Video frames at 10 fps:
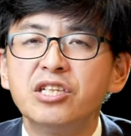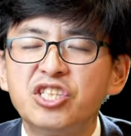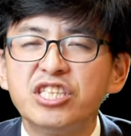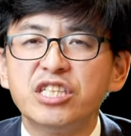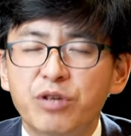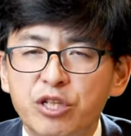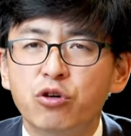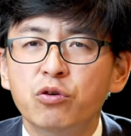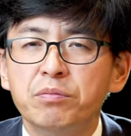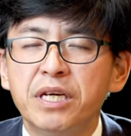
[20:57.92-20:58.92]
自以为
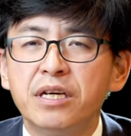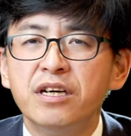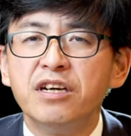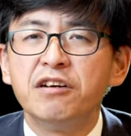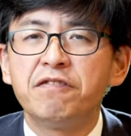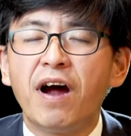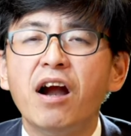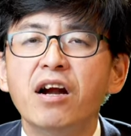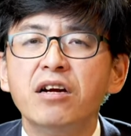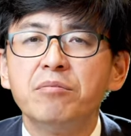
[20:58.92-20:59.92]
聪明，反
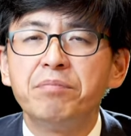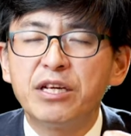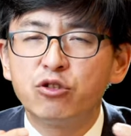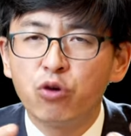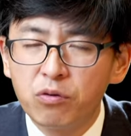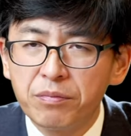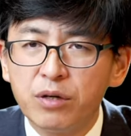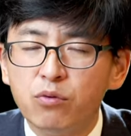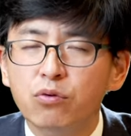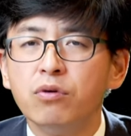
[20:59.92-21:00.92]
而被聪
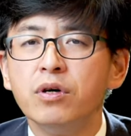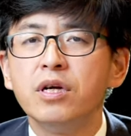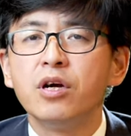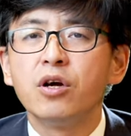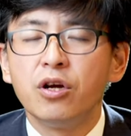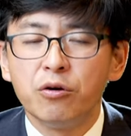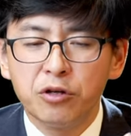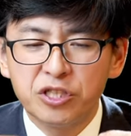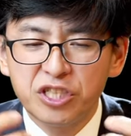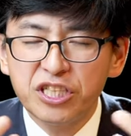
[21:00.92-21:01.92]
明误；
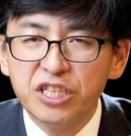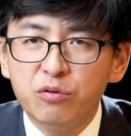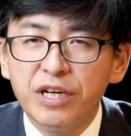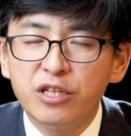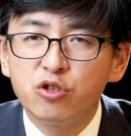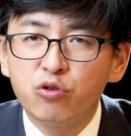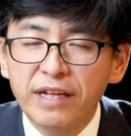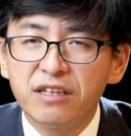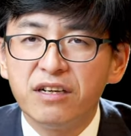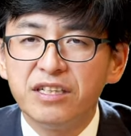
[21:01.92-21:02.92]
自以为
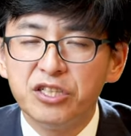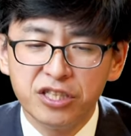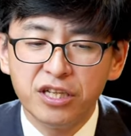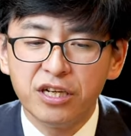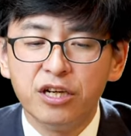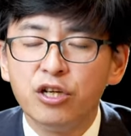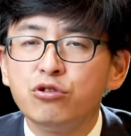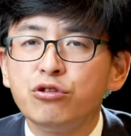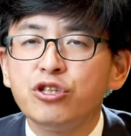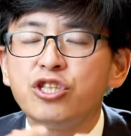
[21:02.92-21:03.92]
赚得了一切，却